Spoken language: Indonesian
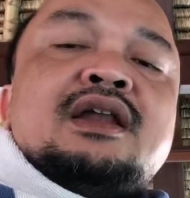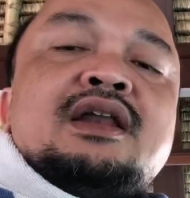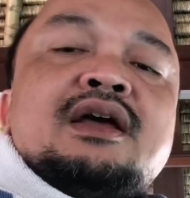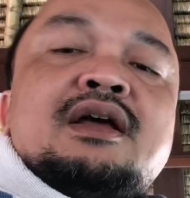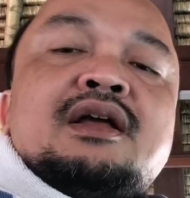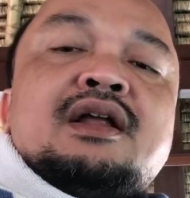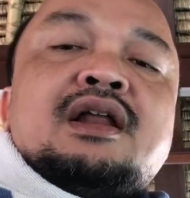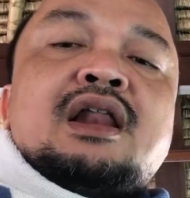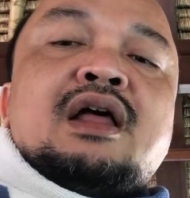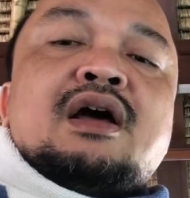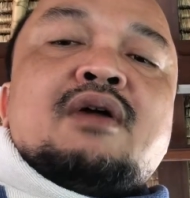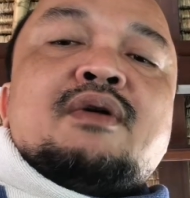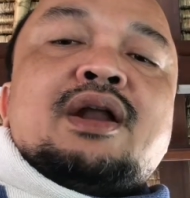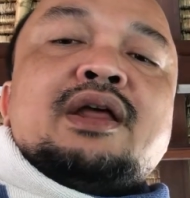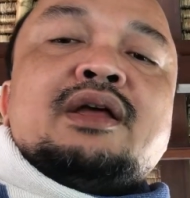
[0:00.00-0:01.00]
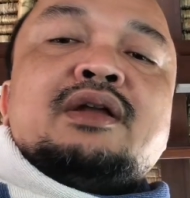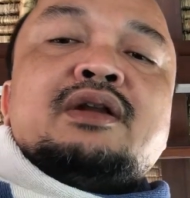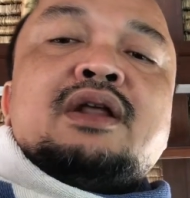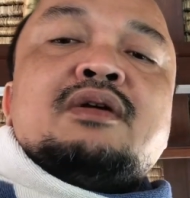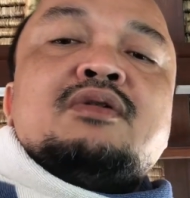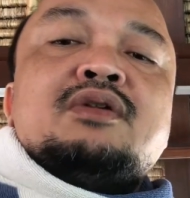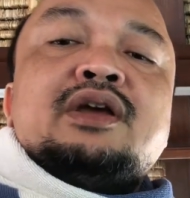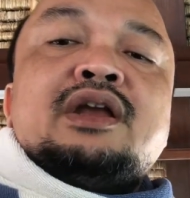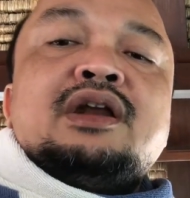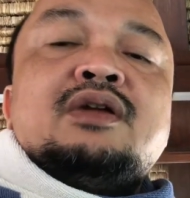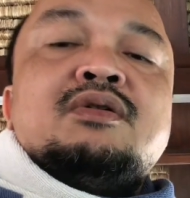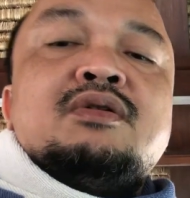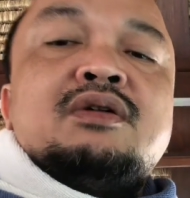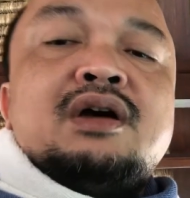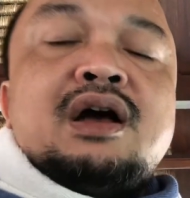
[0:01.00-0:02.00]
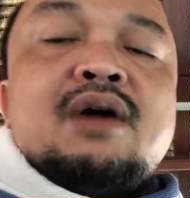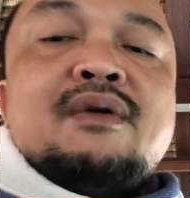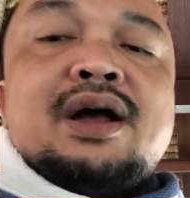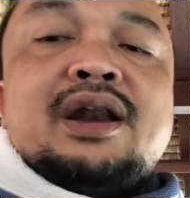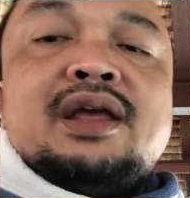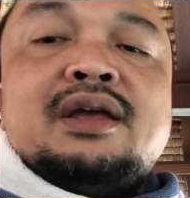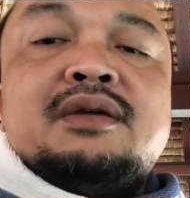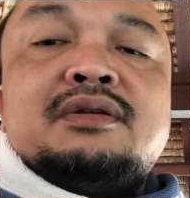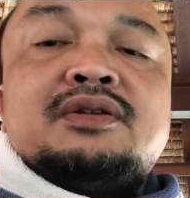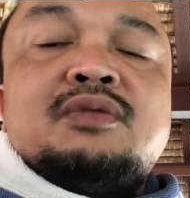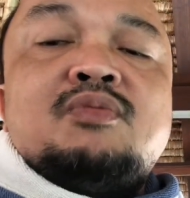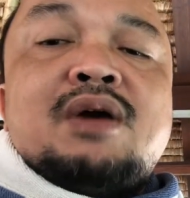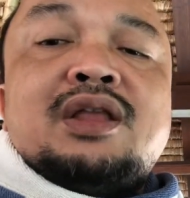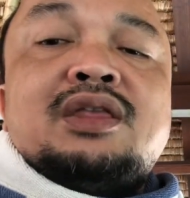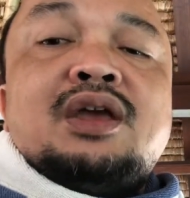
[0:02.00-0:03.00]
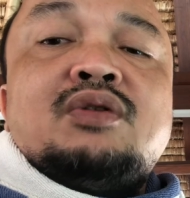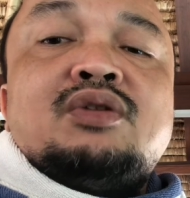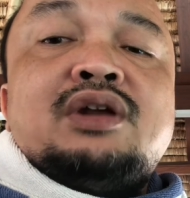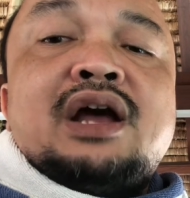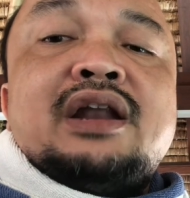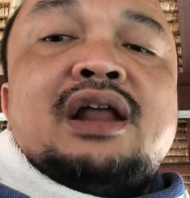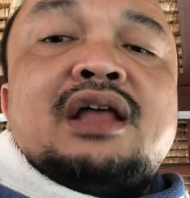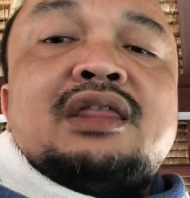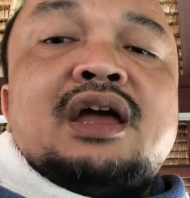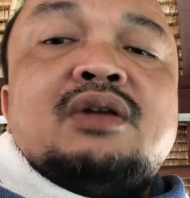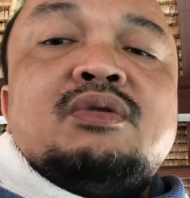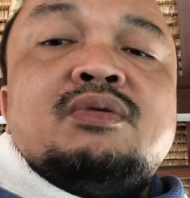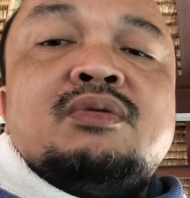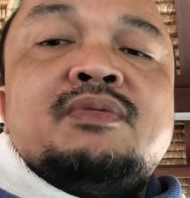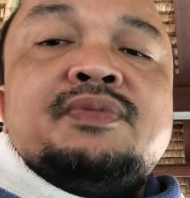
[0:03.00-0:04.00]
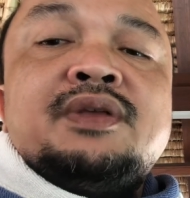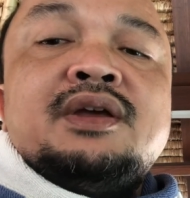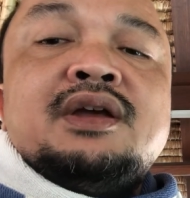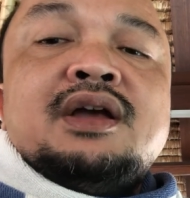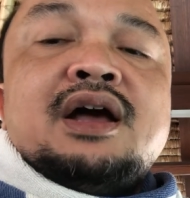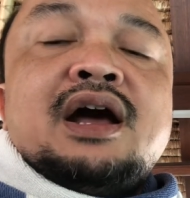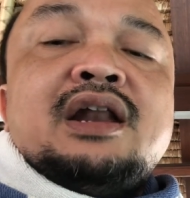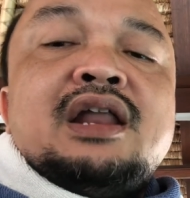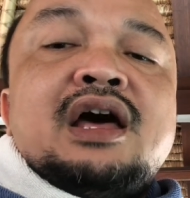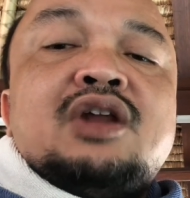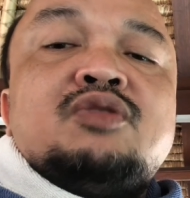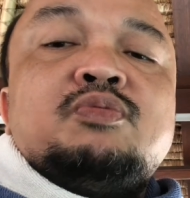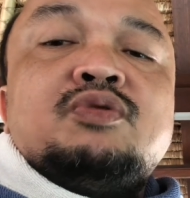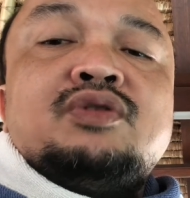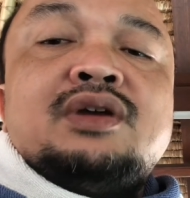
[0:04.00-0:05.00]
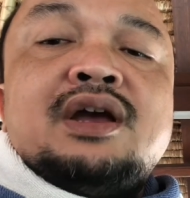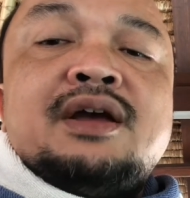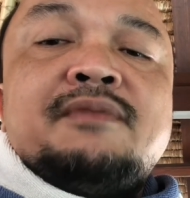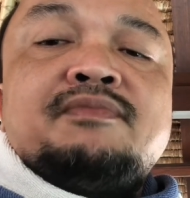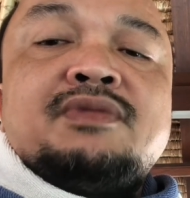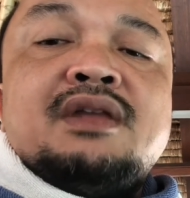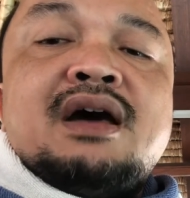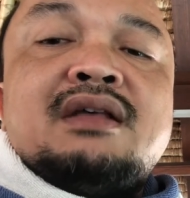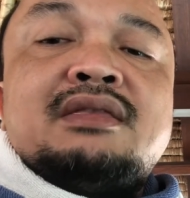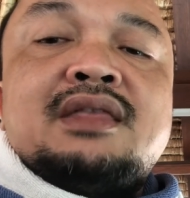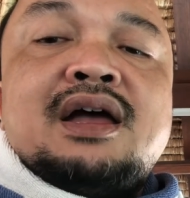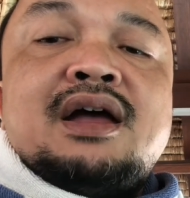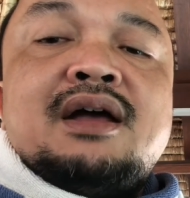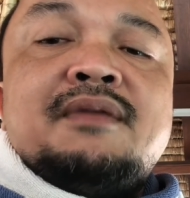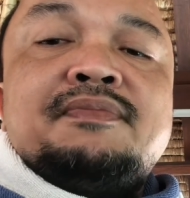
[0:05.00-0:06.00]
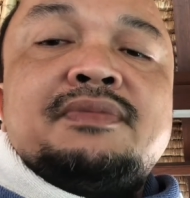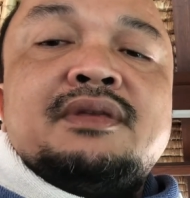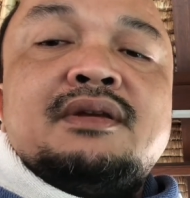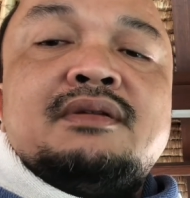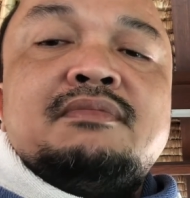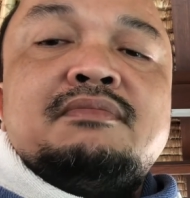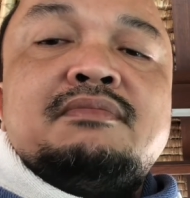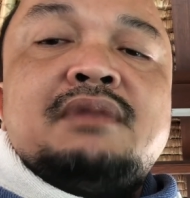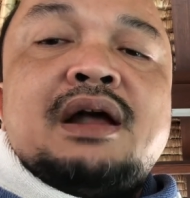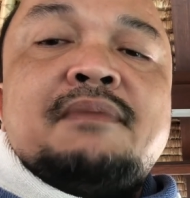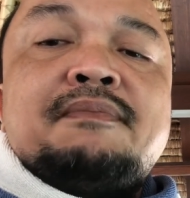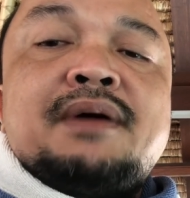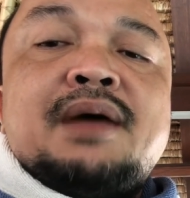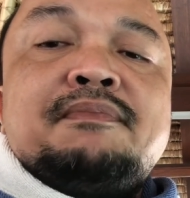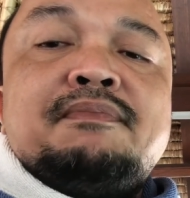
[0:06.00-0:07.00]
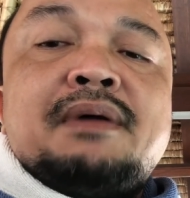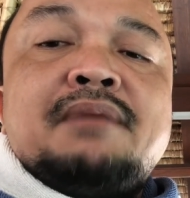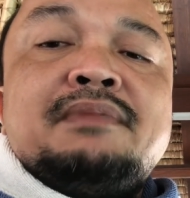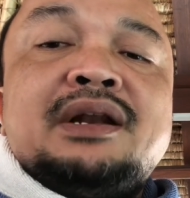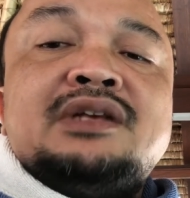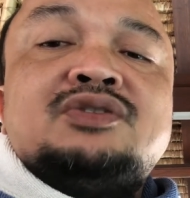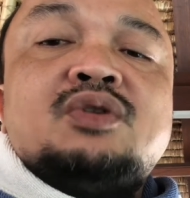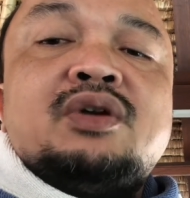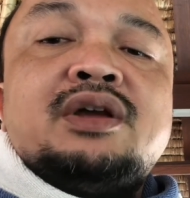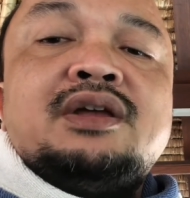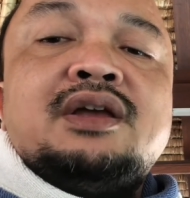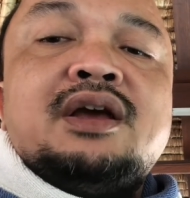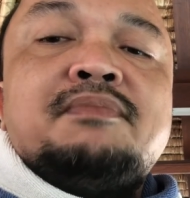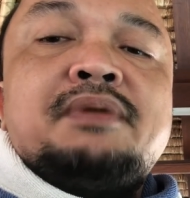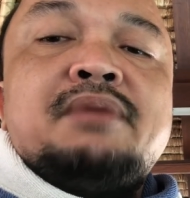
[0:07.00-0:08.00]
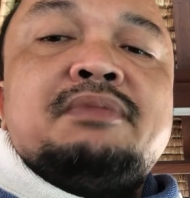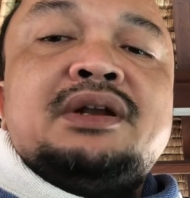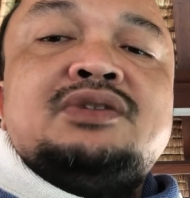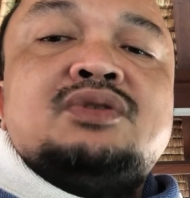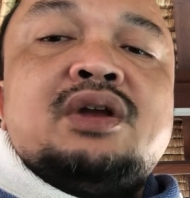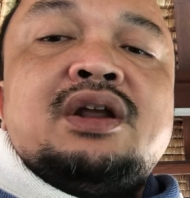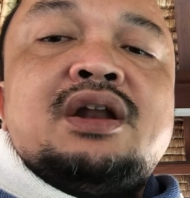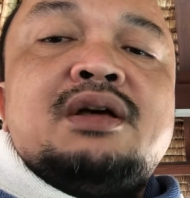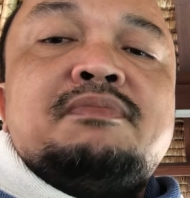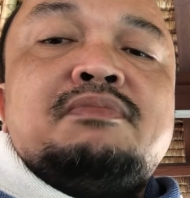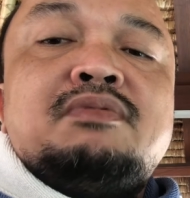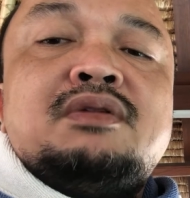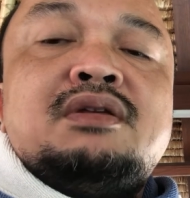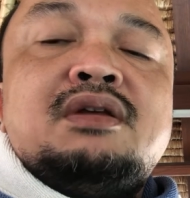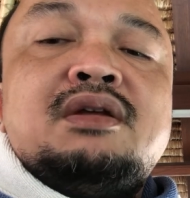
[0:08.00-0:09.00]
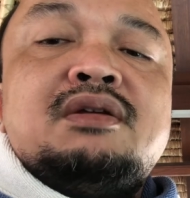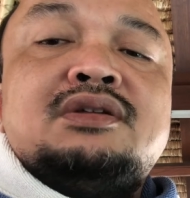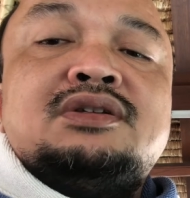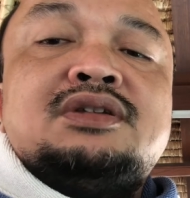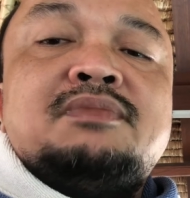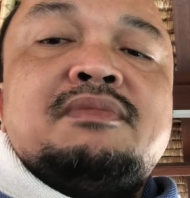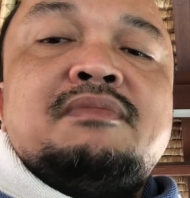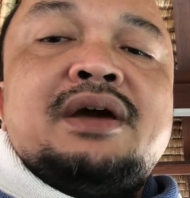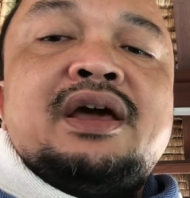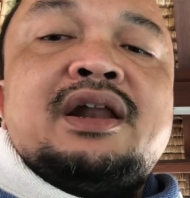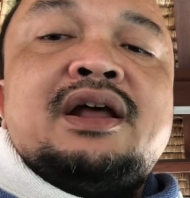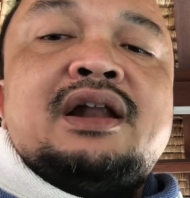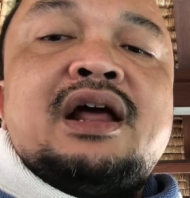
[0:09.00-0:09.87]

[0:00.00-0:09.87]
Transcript: Anda ngawali nah, gini loh, ngawali semua itu dengan data dulu. Anda harus punya data berapa payment historinya. Payment history adalah sistem pembayaran.